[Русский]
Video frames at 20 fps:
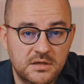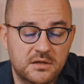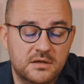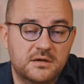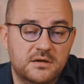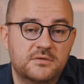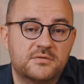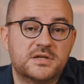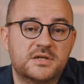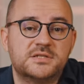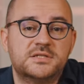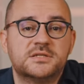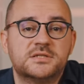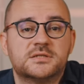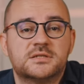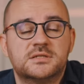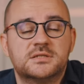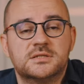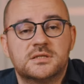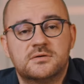э, в
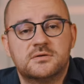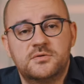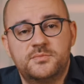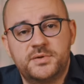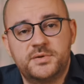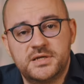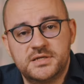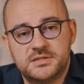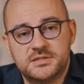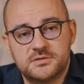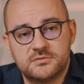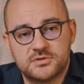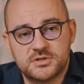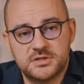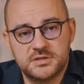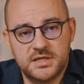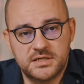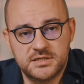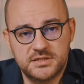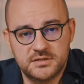российской деловой прессе
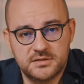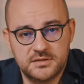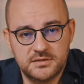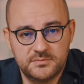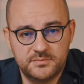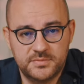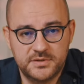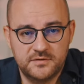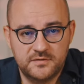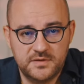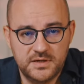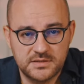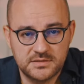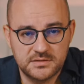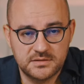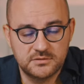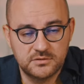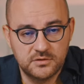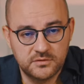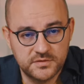уже начали
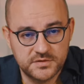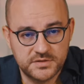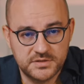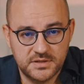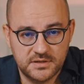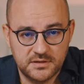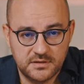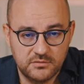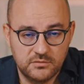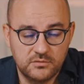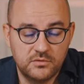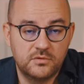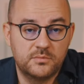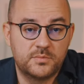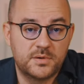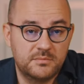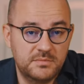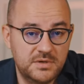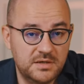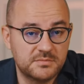появляться новости о
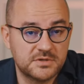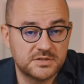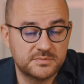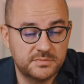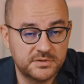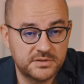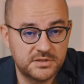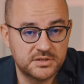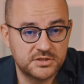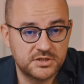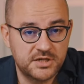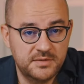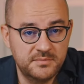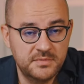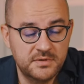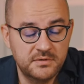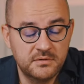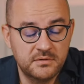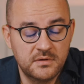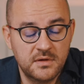проблемах с
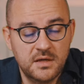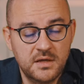платежами.